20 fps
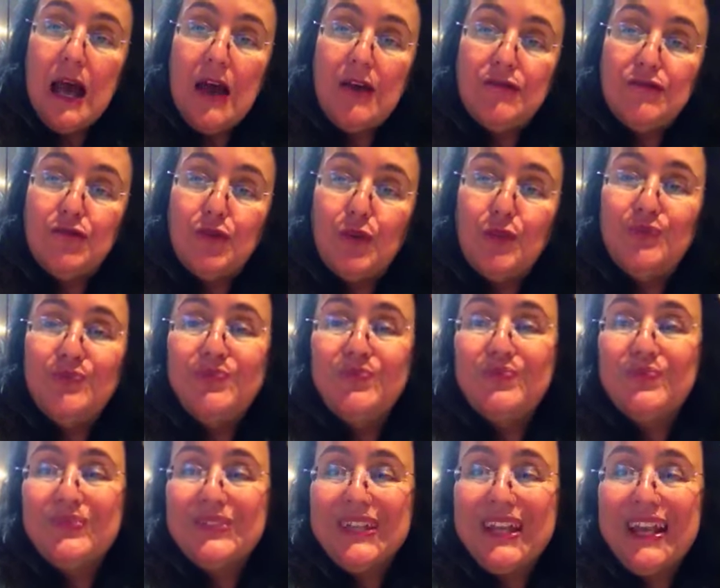Avon.
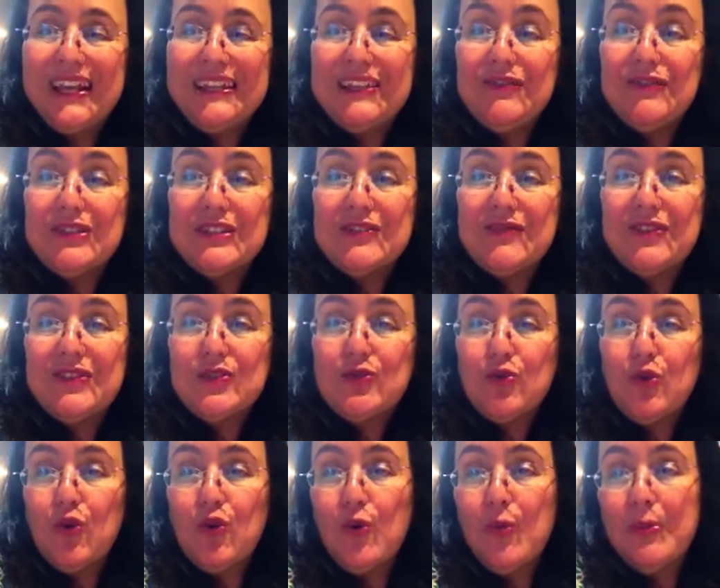Okay? E você fez
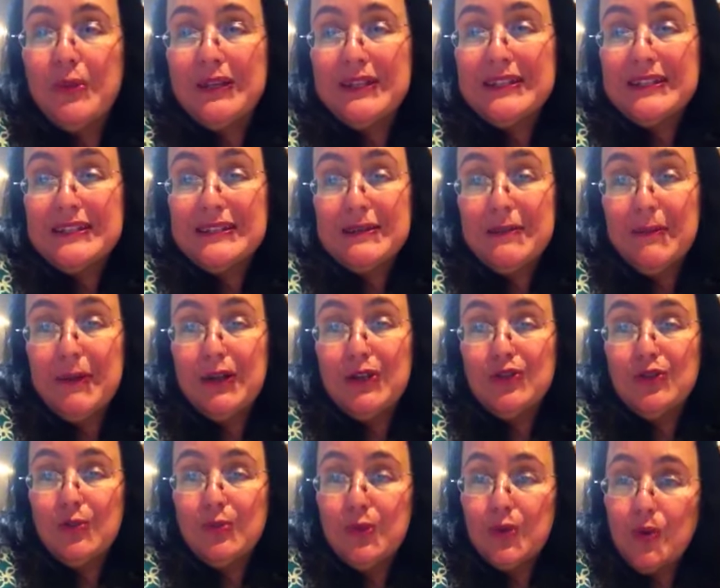alguma comprinha essa semana?
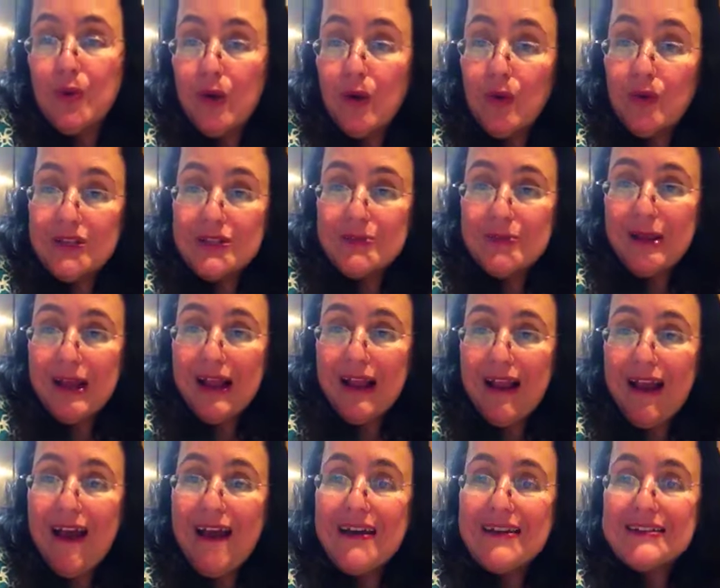Comprou alguma coisa para
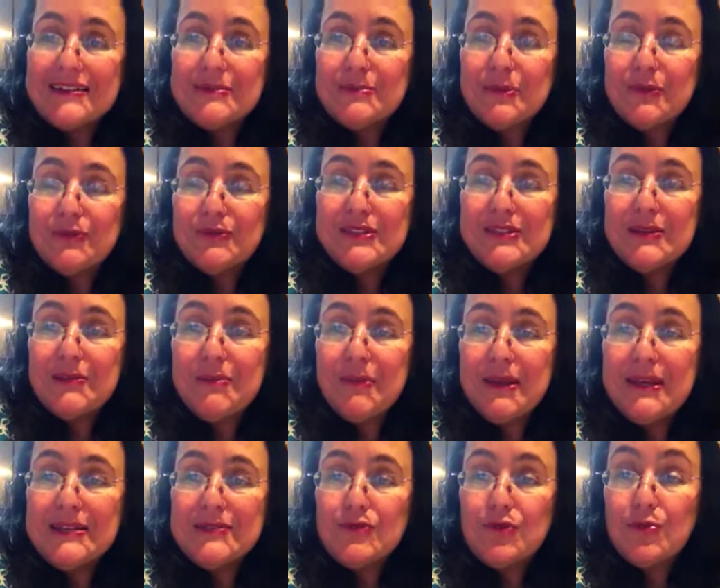casa, para você
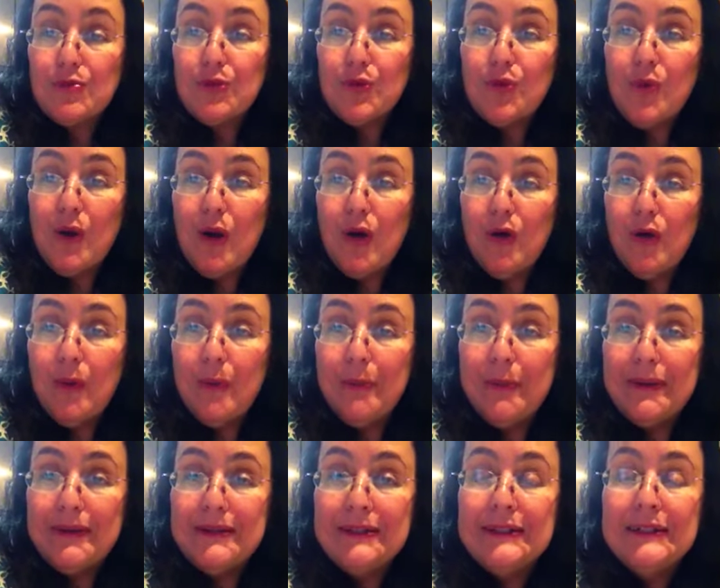mesmo? Comprou alguma
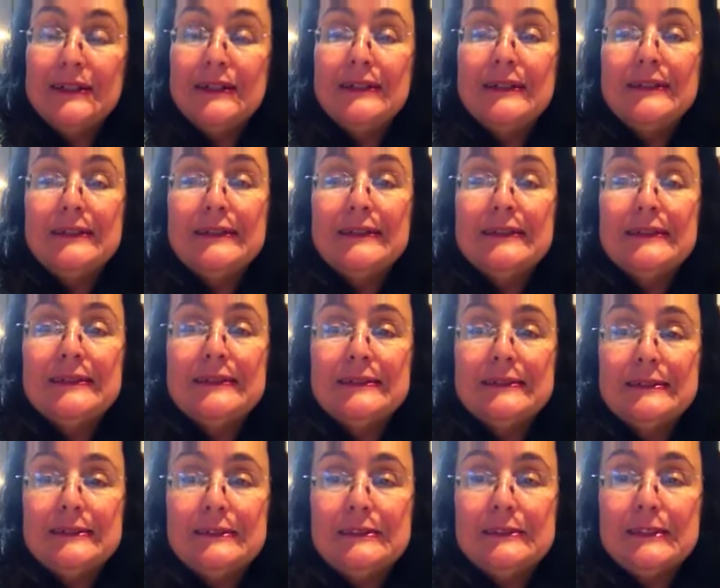roupa?
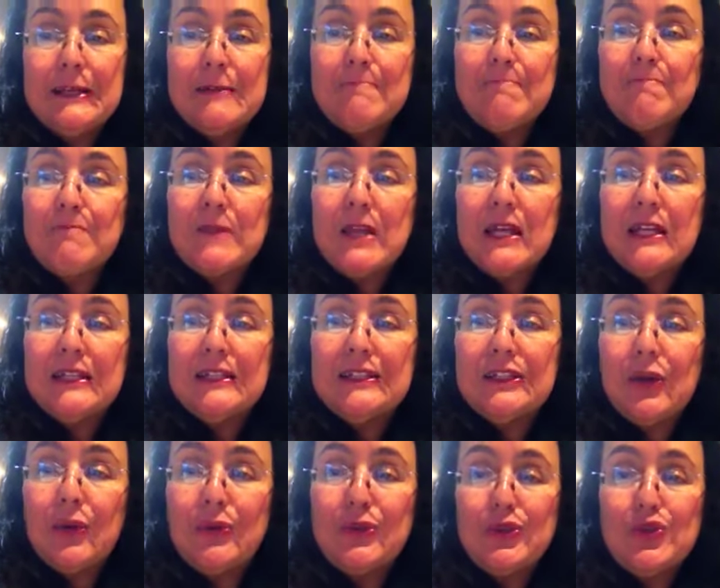Né?
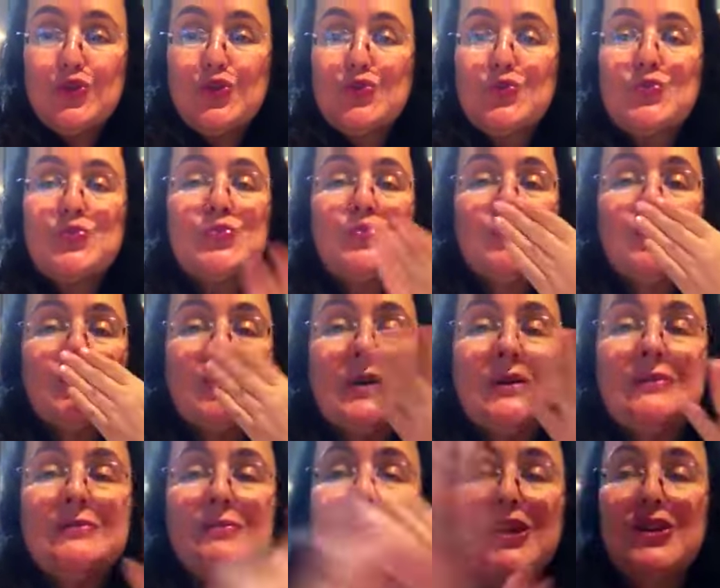Então é isso.
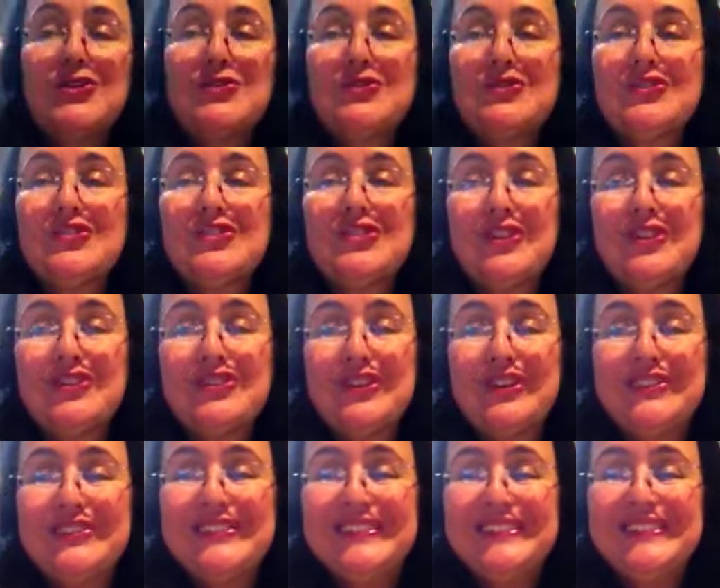Beijos. Tchau,
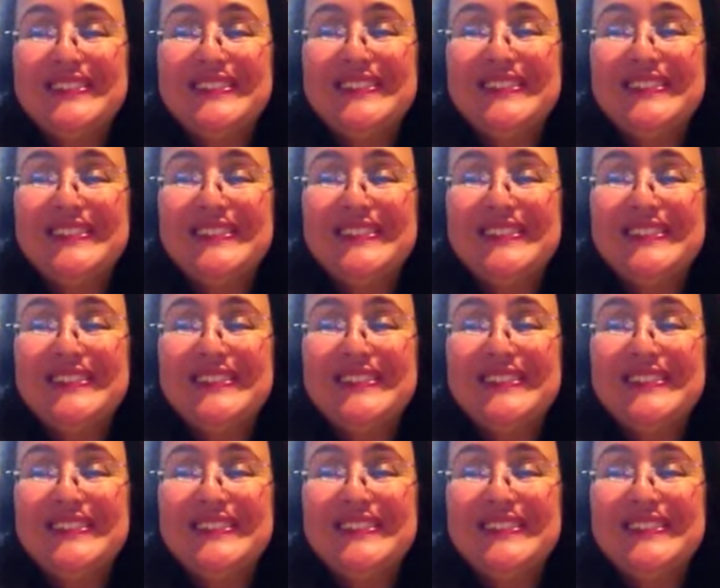tchau.